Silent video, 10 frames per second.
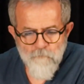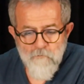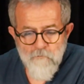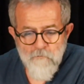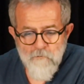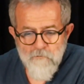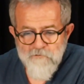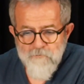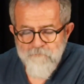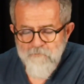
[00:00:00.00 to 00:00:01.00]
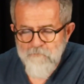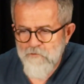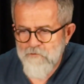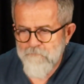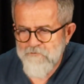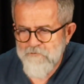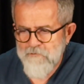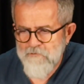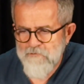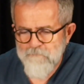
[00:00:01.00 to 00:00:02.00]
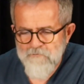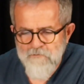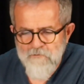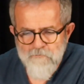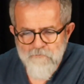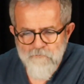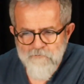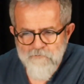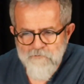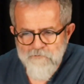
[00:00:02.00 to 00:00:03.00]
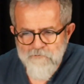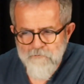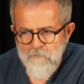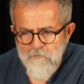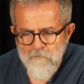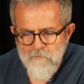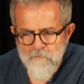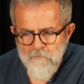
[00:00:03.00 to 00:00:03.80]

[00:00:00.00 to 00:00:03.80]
Allah Allah. CHP Muharrem İnce'ye İzmir'de aday gösterecek. Allah Allah.